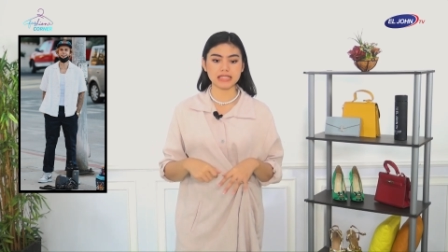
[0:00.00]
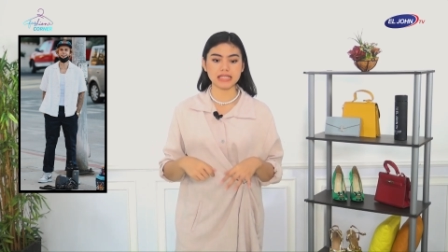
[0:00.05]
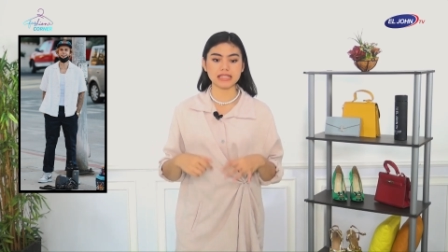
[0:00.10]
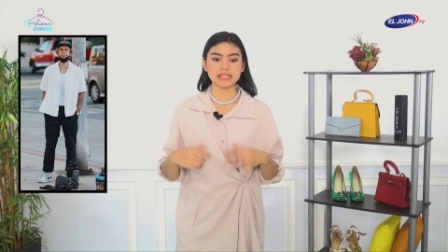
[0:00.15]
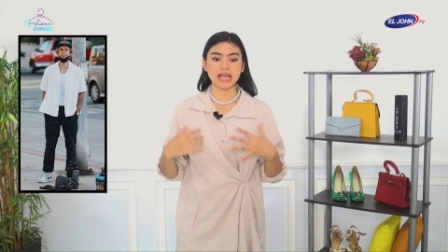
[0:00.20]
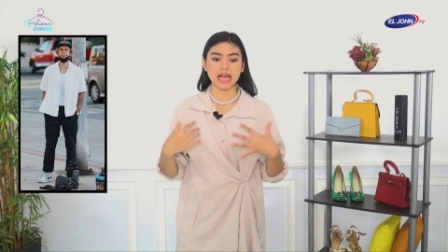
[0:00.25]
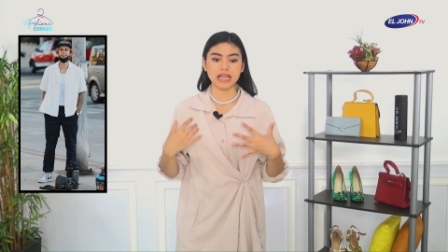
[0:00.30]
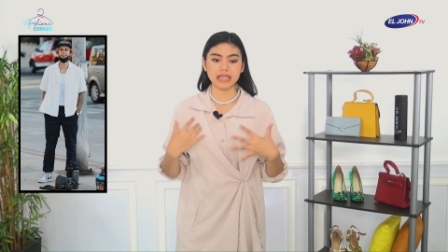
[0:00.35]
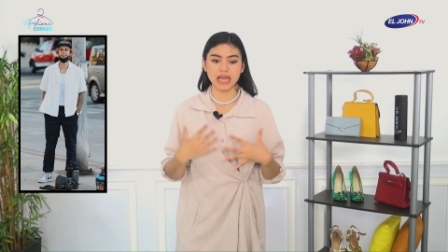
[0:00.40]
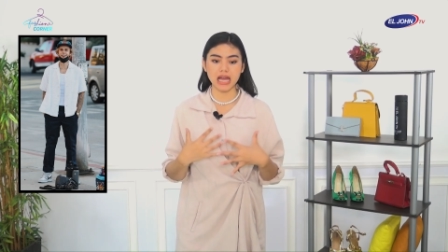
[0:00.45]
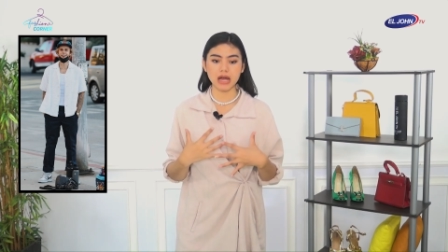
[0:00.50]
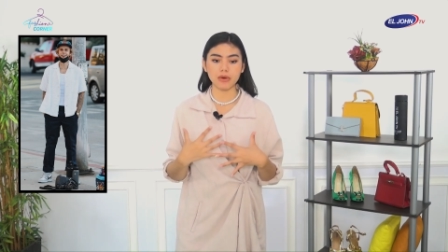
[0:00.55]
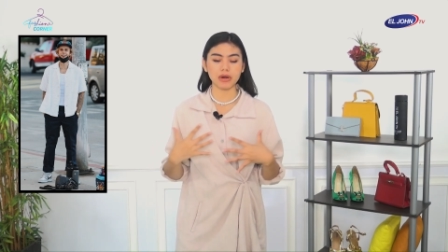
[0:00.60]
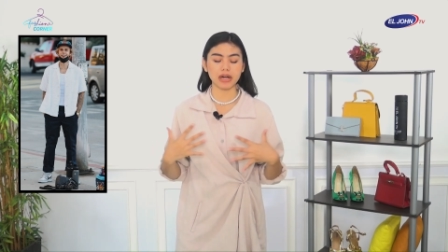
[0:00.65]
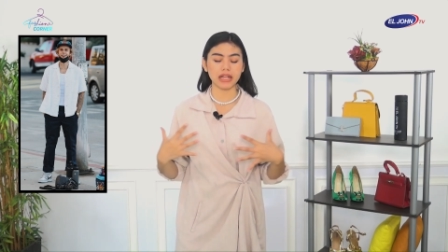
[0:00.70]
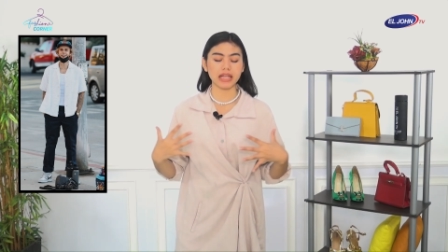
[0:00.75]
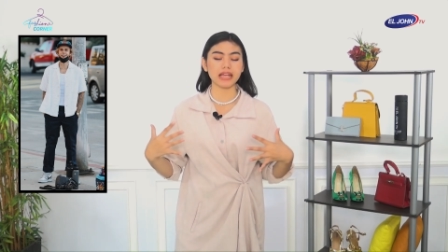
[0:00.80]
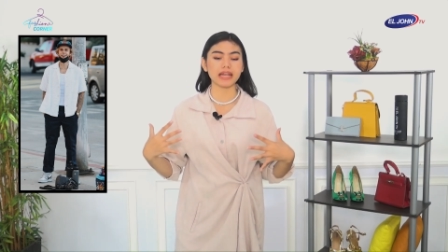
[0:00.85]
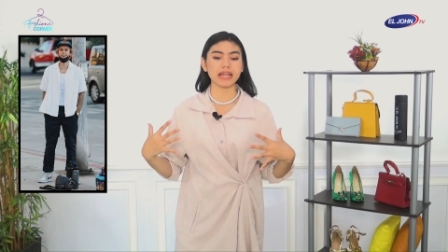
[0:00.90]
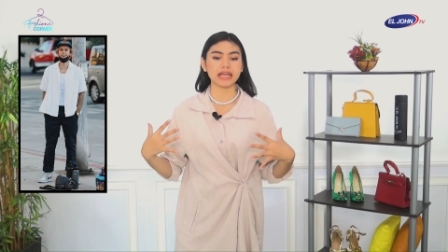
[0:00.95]
Sisanya
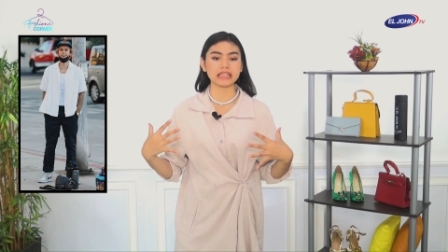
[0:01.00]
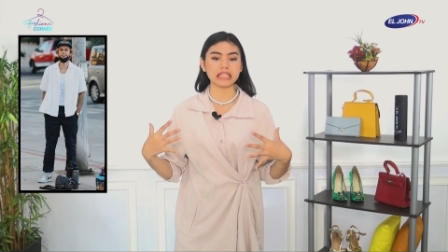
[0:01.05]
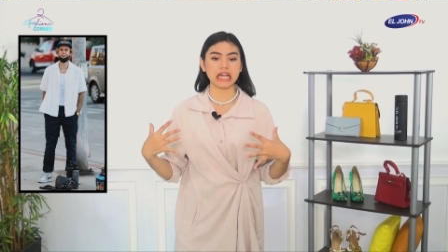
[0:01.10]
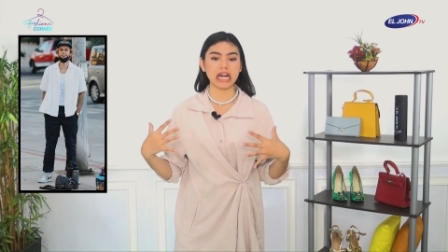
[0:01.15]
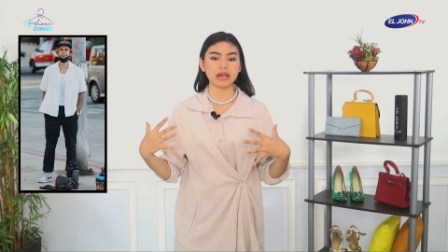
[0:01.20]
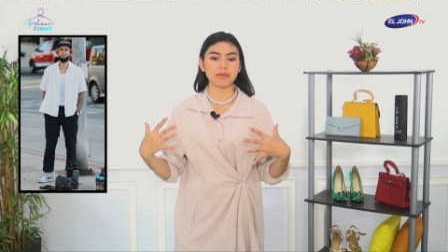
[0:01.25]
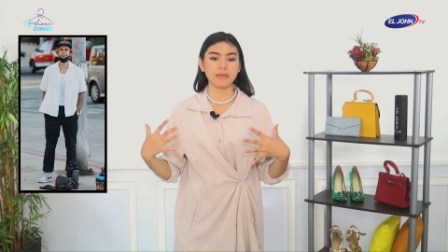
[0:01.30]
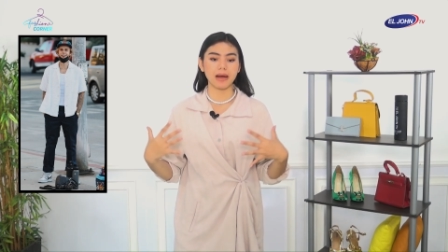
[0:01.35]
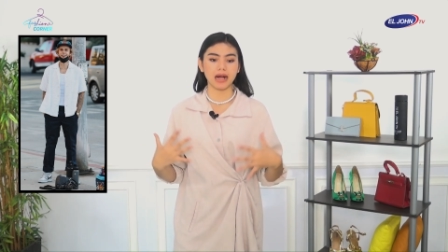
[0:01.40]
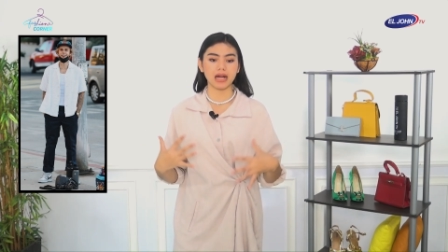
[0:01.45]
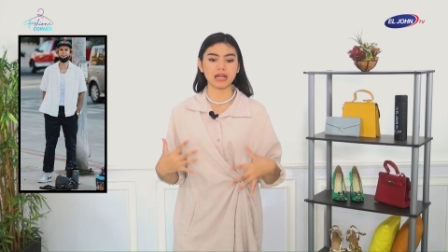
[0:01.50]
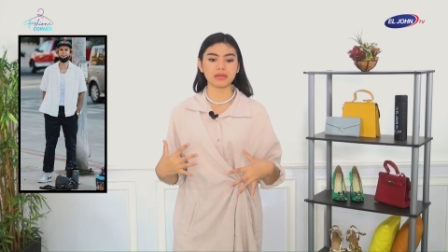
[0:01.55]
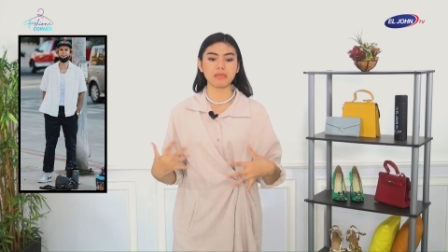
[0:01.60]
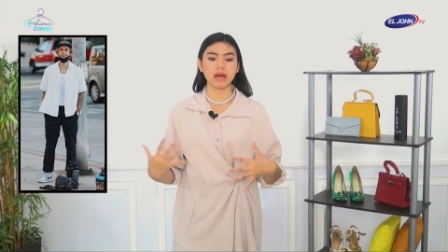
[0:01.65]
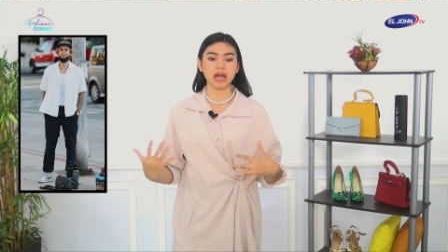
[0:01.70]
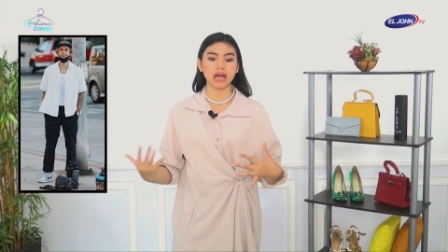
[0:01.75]
warnanya netral banget,